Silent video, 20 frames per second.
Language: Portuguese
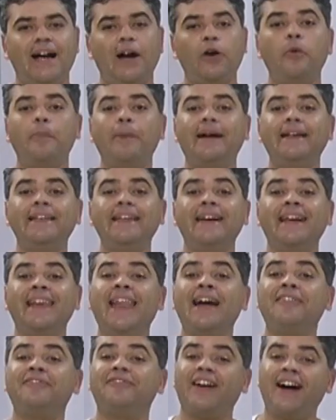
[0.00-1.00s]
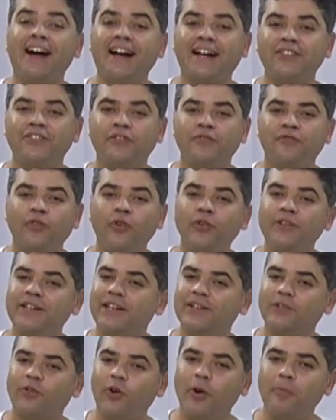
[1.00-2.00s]
A companhia Lavaca de
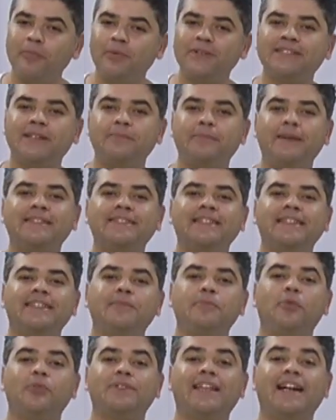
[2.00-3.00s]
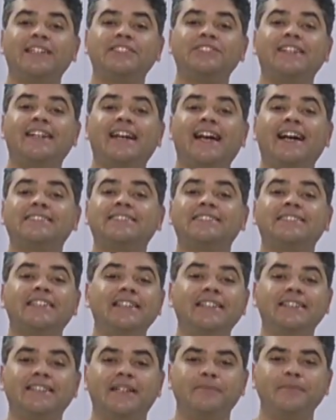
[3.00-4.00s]
Florianópolis apresenta a montagem
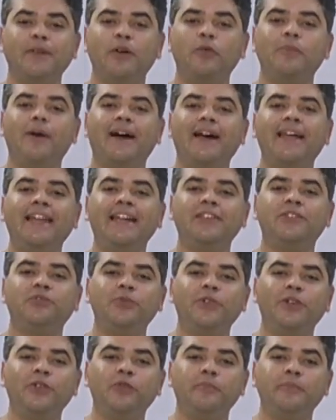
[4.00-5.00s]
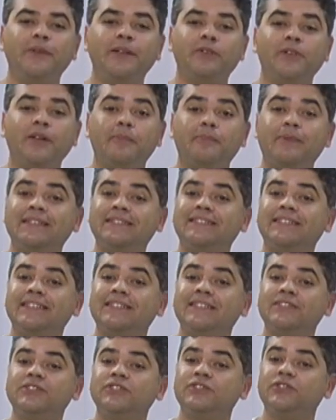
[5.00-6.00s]
Cassandra, uma releitura do mito da
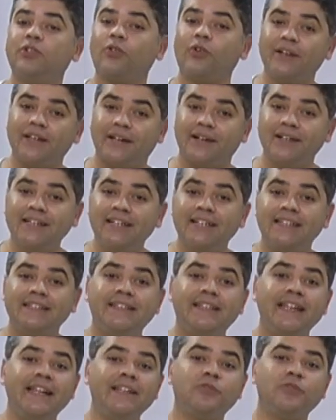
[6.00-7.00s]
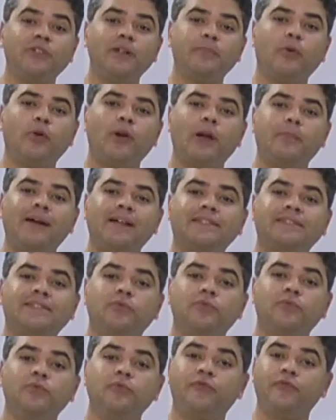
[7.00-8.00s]
princesa de Troia, dentro da
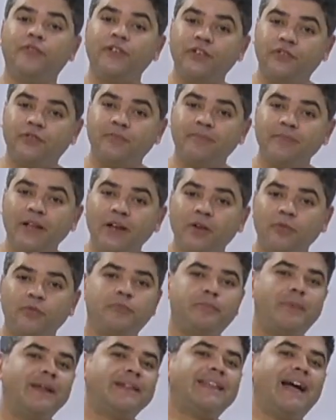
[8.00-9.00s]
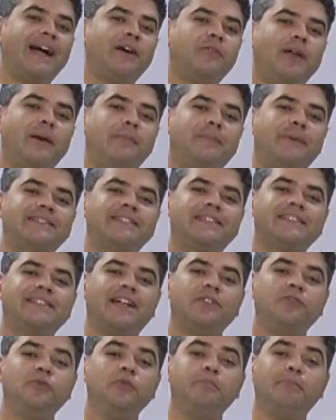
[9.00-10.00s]
programação do FIT. O espetáculo é
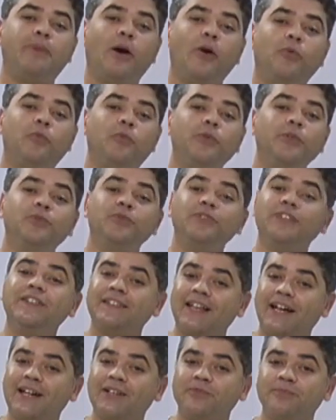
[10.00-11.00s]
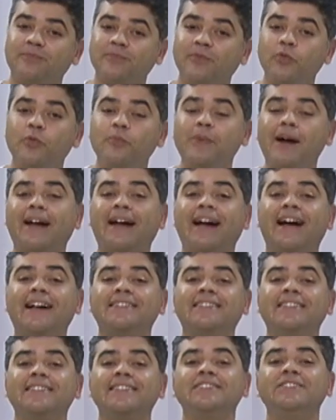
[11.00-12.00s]
apresentado num palco inusitado, uma
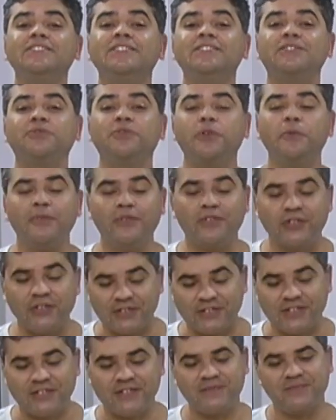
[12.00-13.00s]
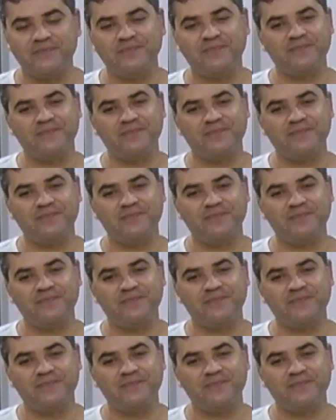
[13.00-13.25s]
casa de striptease.